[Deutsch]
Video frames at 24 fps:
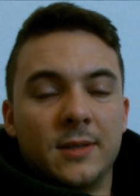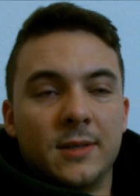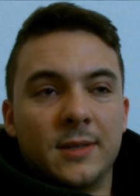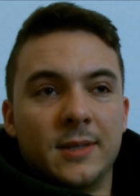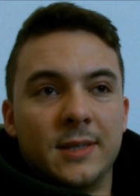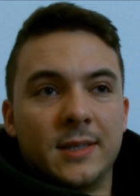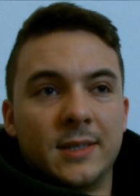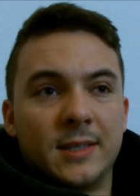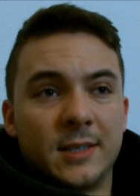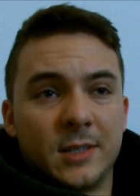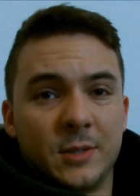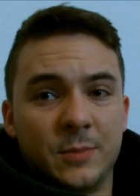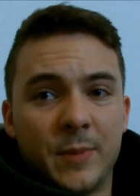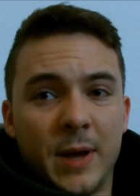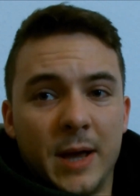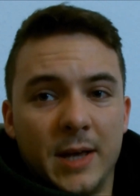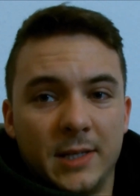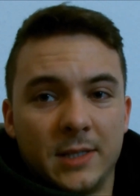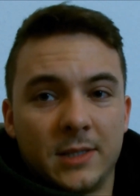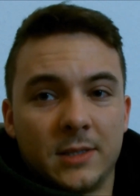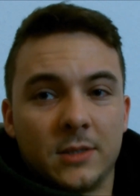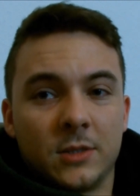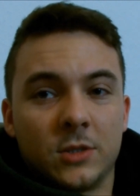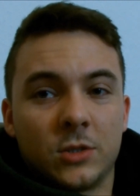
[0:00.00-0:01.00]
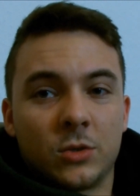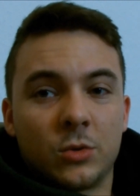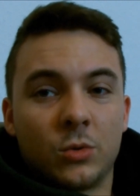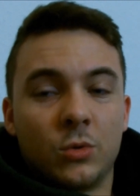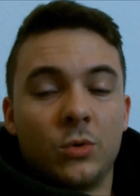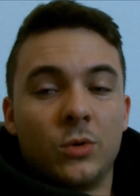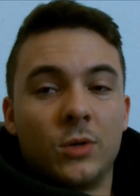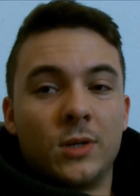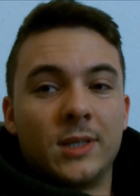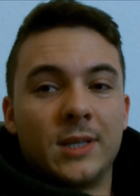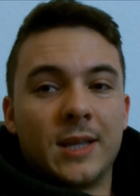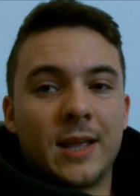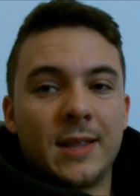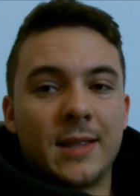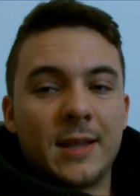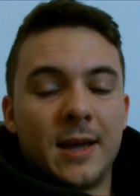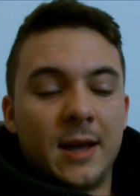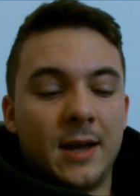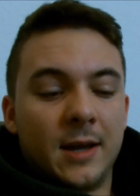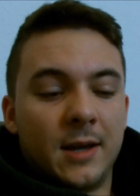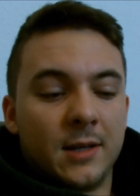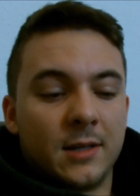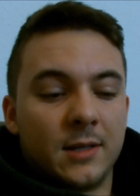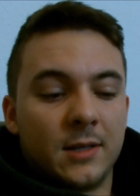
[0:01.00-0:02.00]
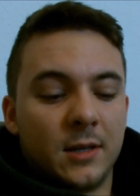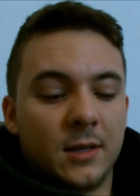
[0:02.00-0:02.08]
ist es meistens so, in der Nacht